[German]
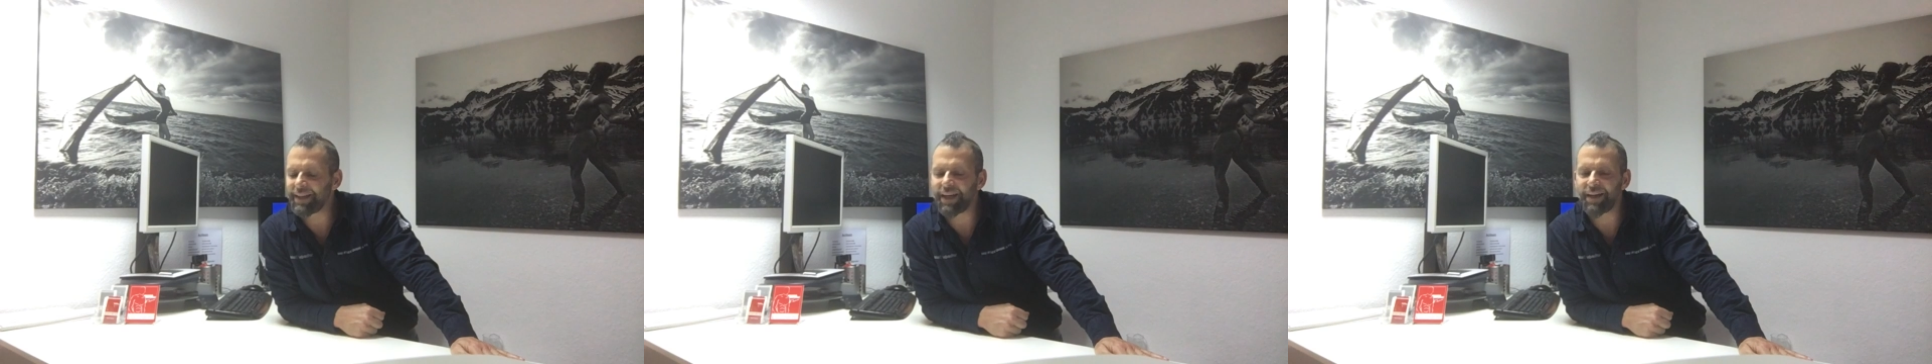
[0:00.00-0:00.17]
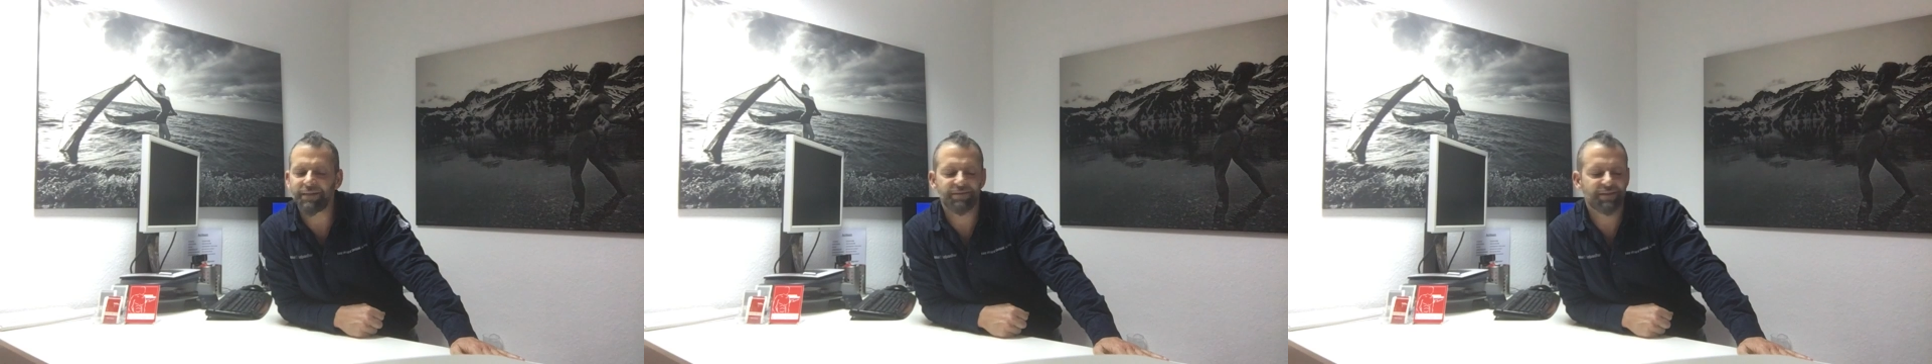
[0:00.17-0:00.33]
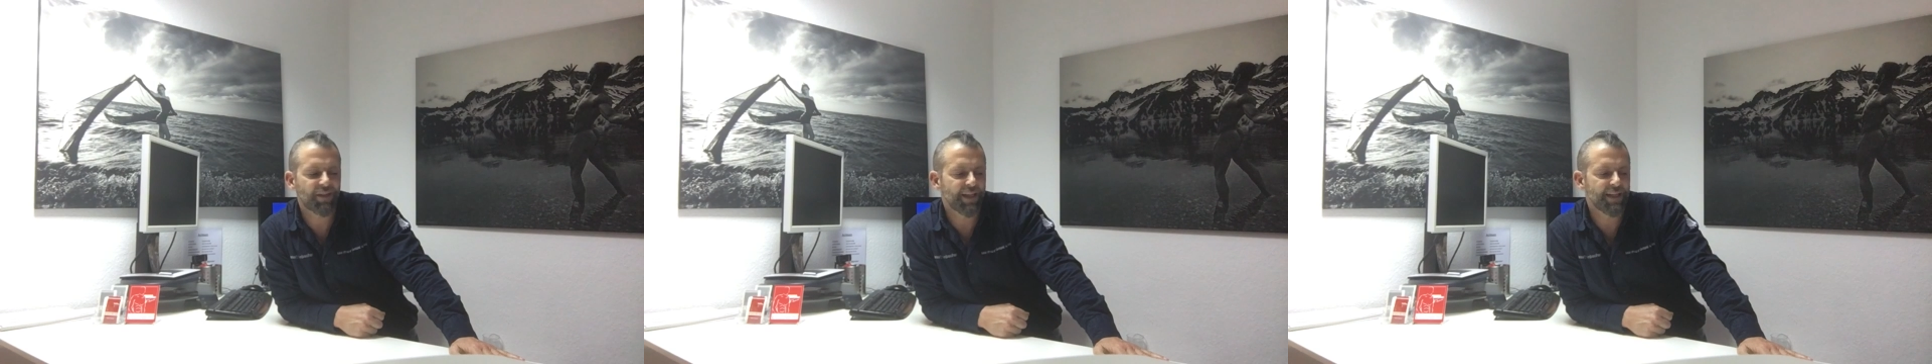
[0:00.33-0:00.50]

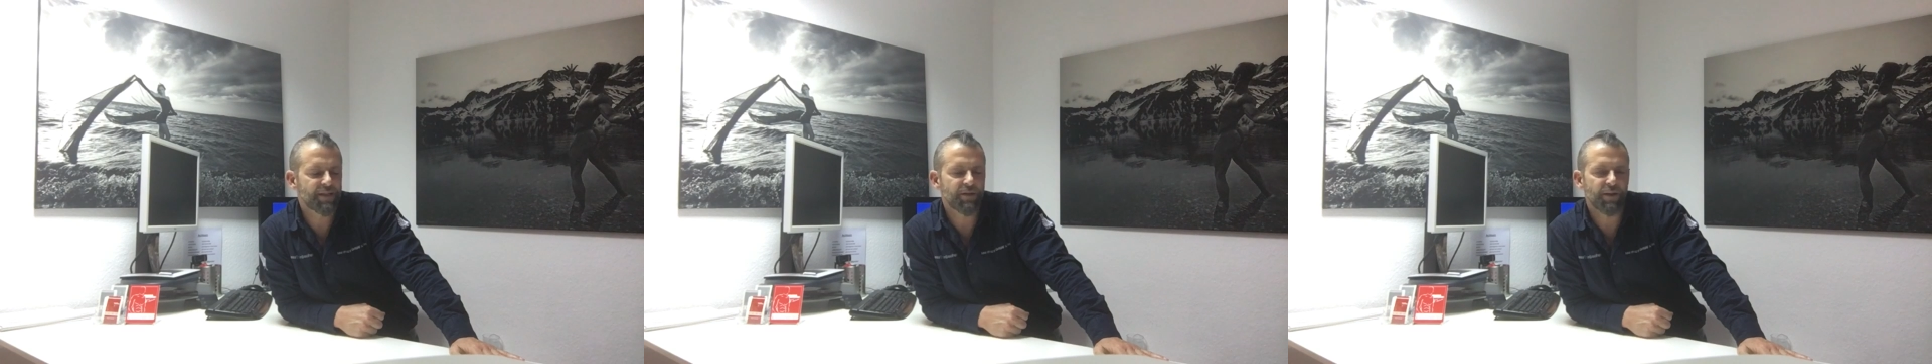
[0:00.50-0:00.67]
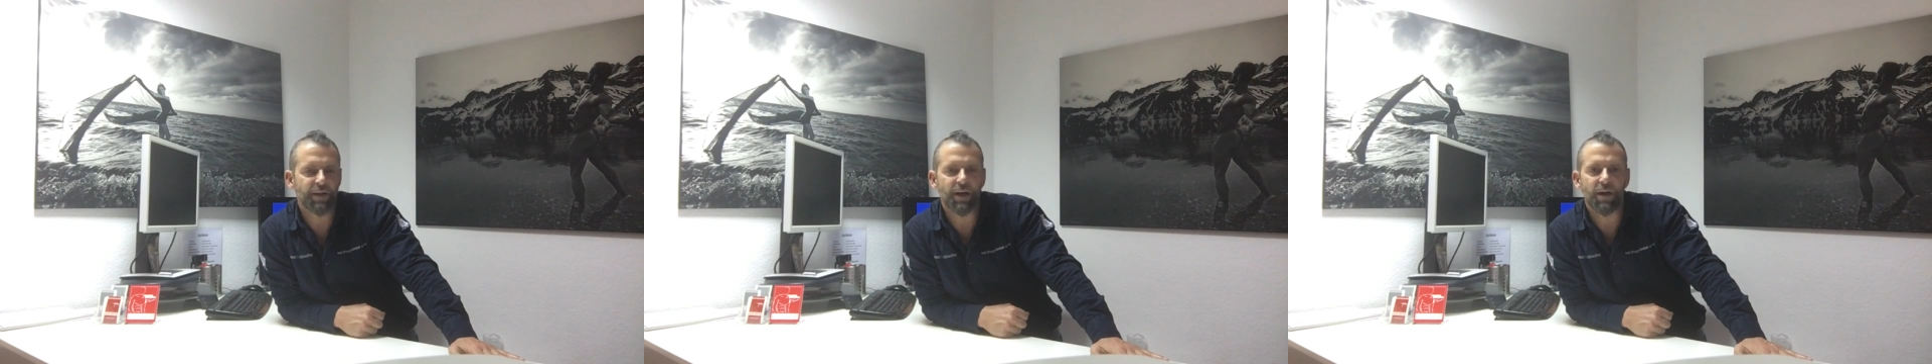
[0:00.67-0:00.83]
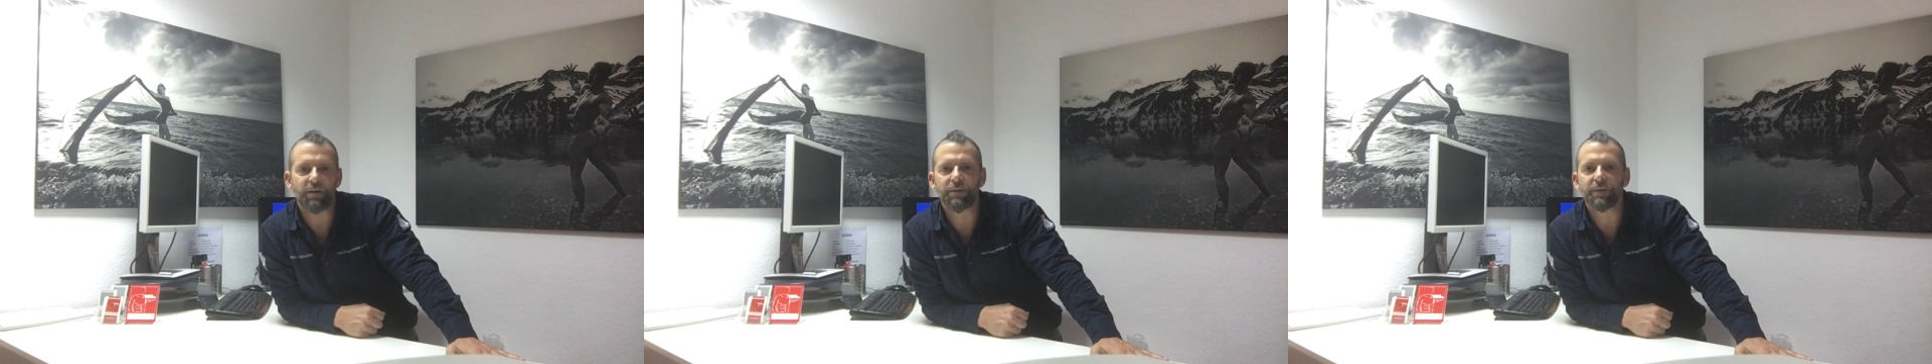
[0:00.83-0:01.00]
der trickst
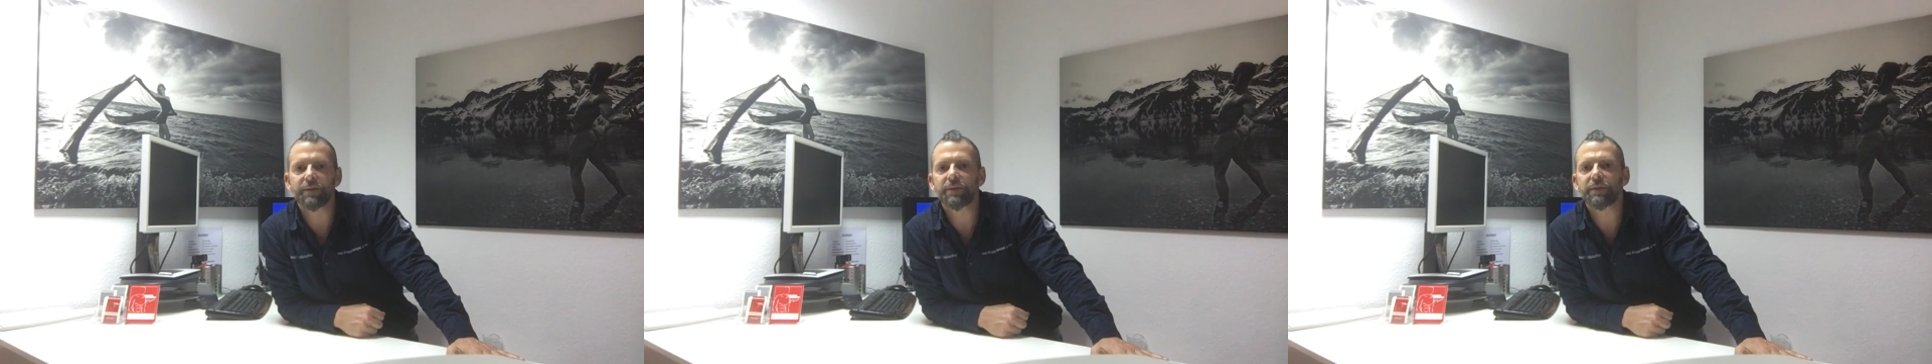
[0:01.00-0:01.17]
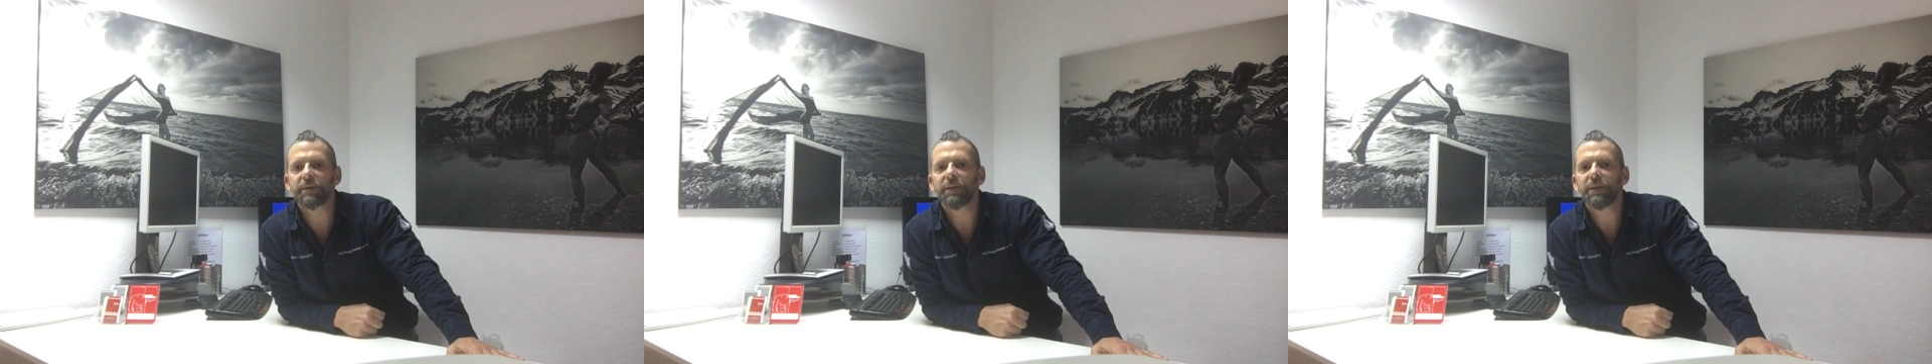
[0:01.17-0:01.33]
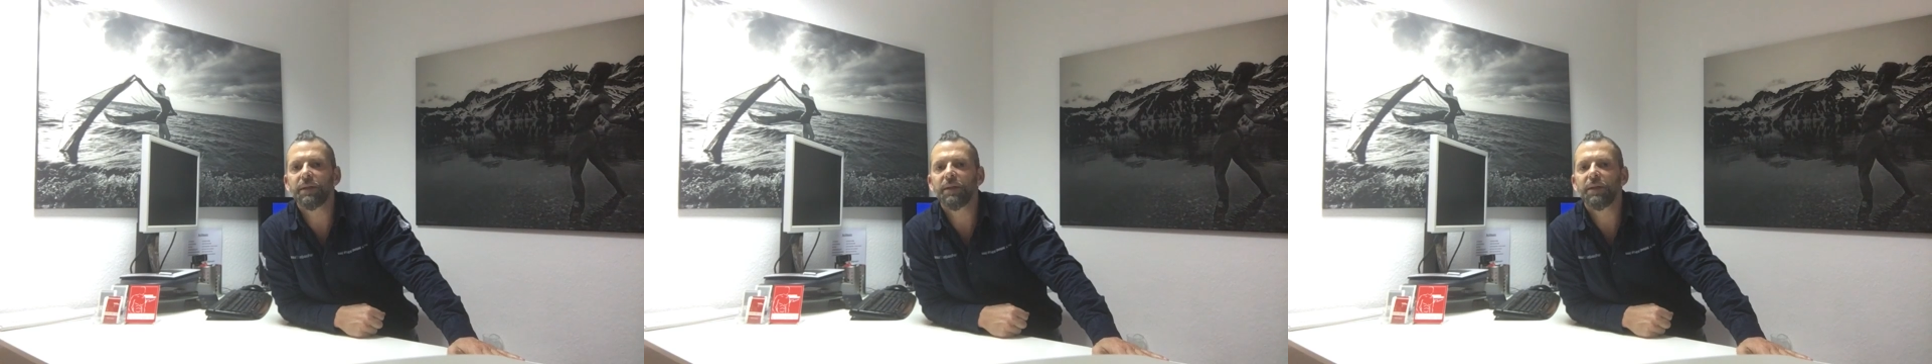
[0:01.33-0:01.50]
euch aus.